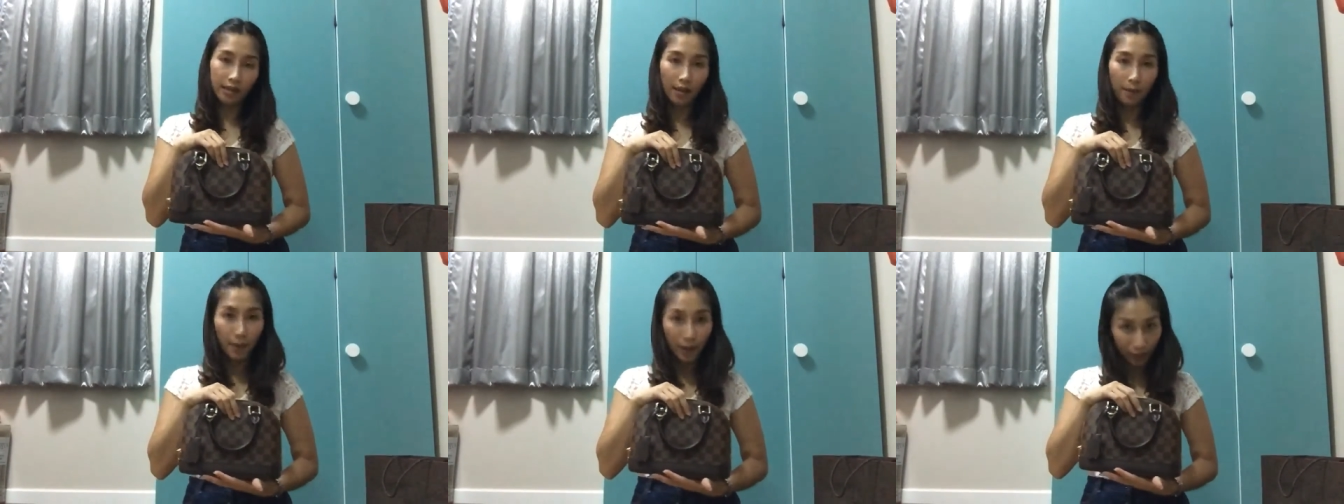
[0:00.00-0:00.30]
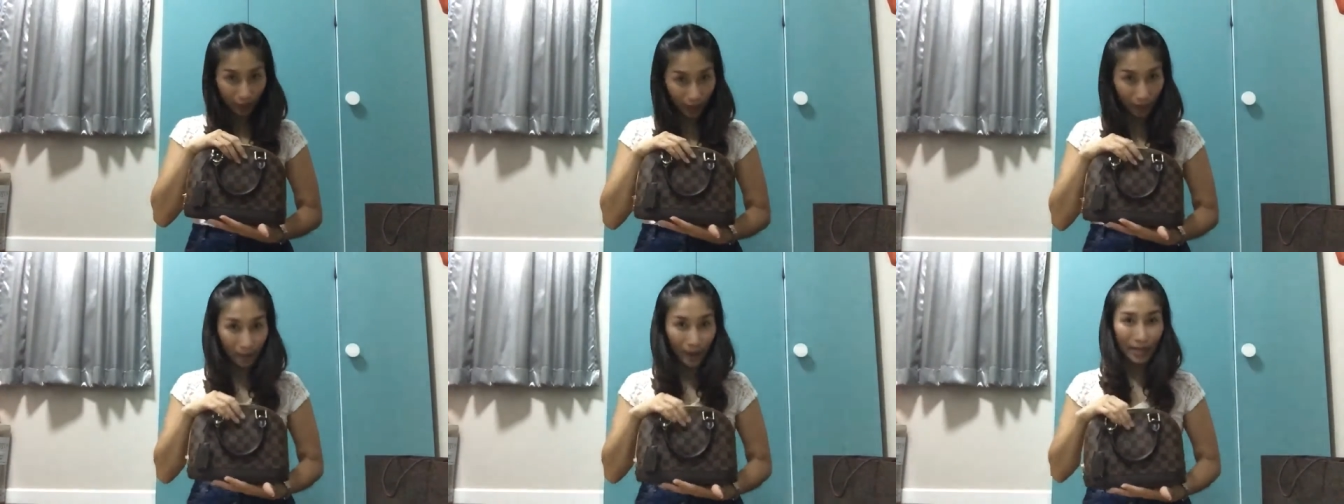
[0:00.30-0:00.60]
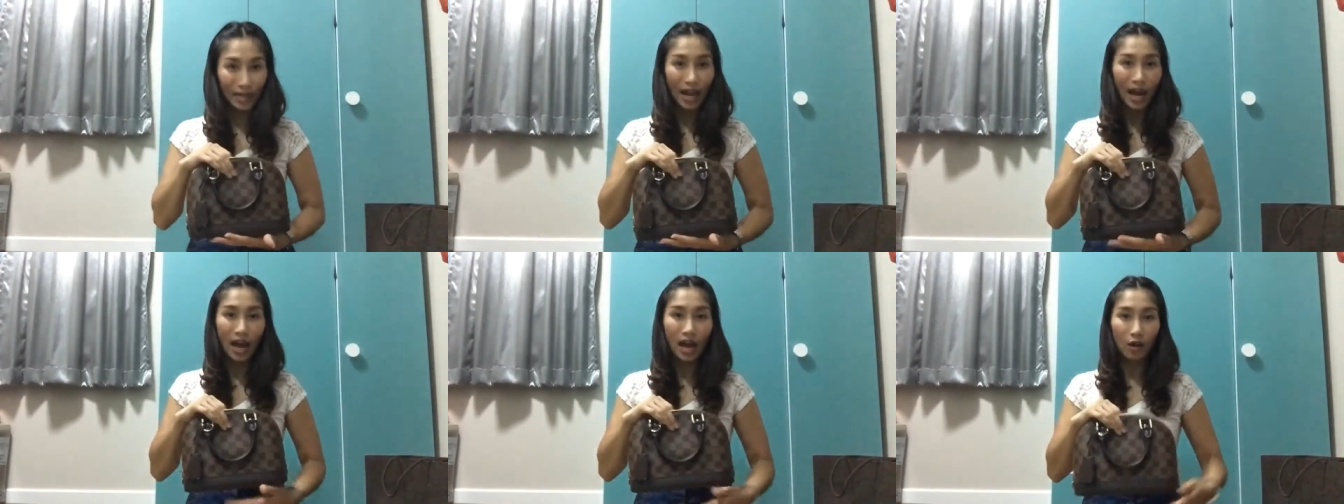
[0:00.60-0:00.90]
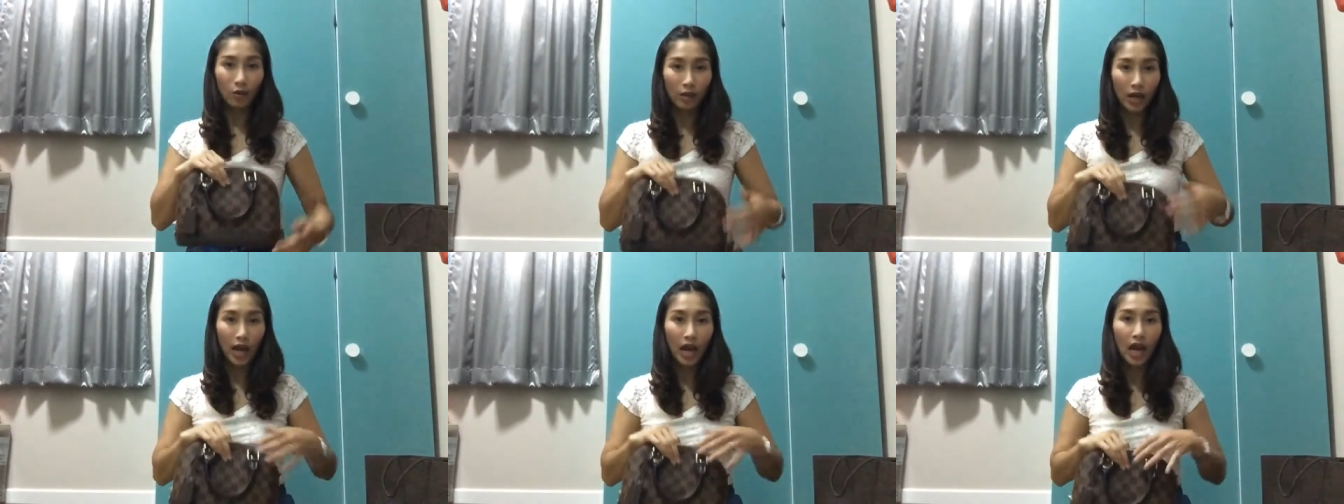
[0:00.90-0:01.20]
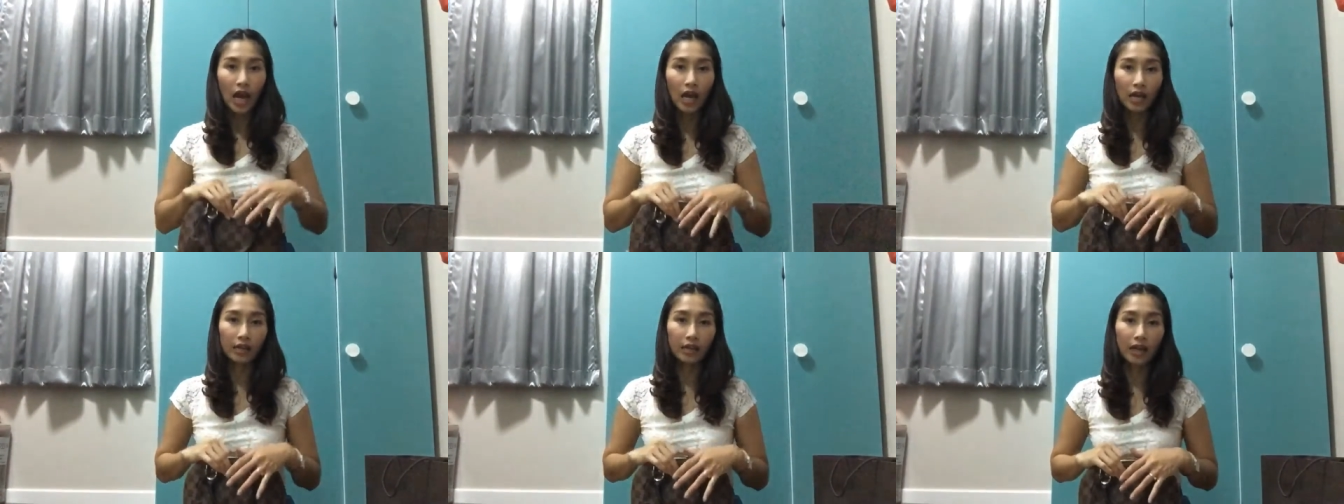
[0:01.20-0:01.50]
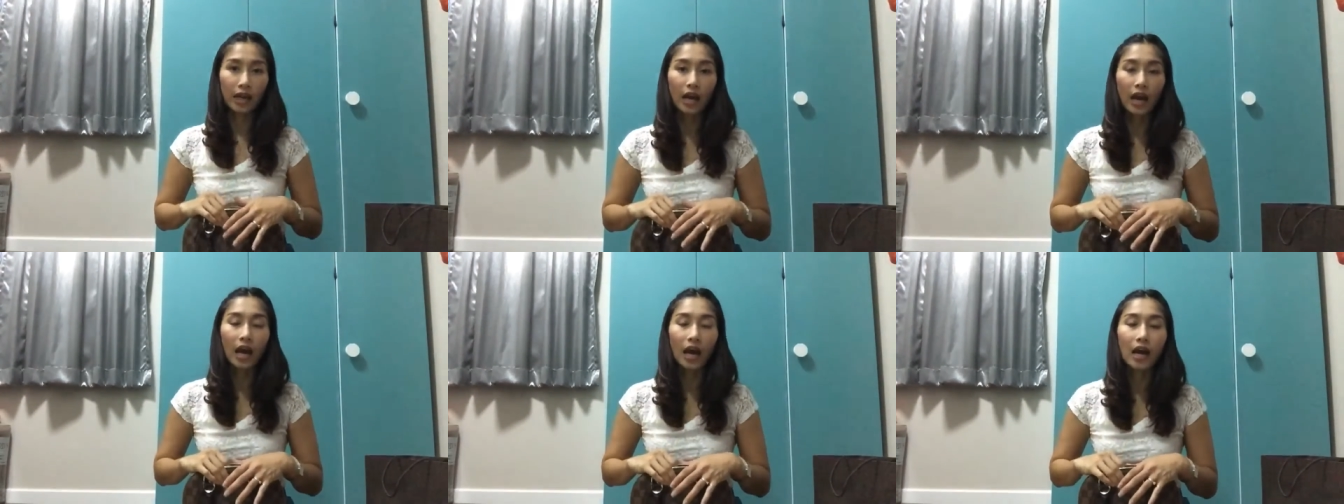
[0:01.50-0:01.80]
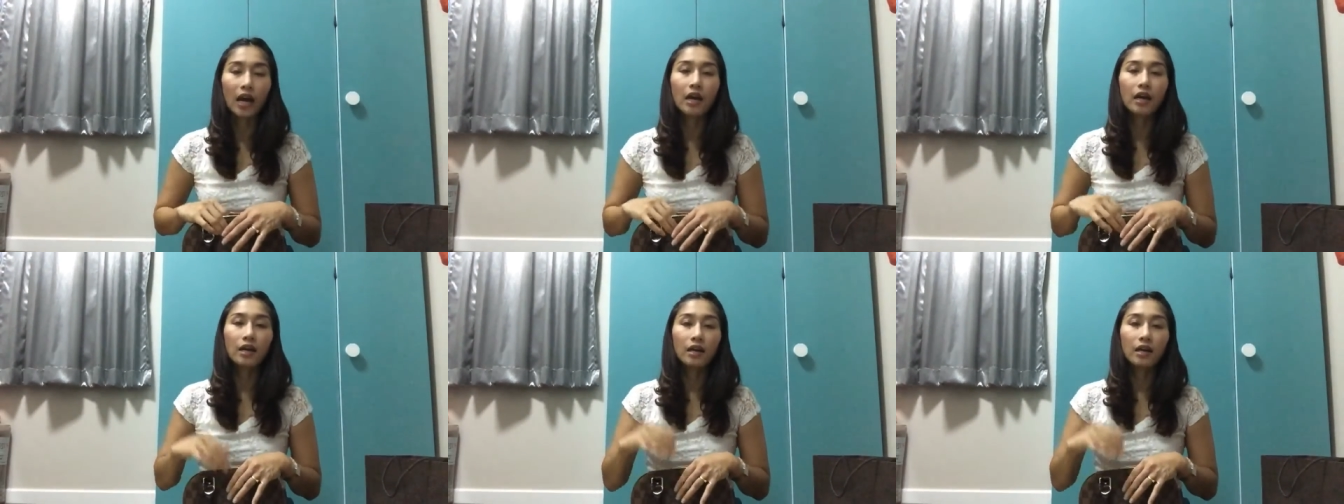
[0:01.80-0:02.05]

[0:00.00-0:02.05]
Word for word: กระเป๋าตั้งใบยาวได้นะคะ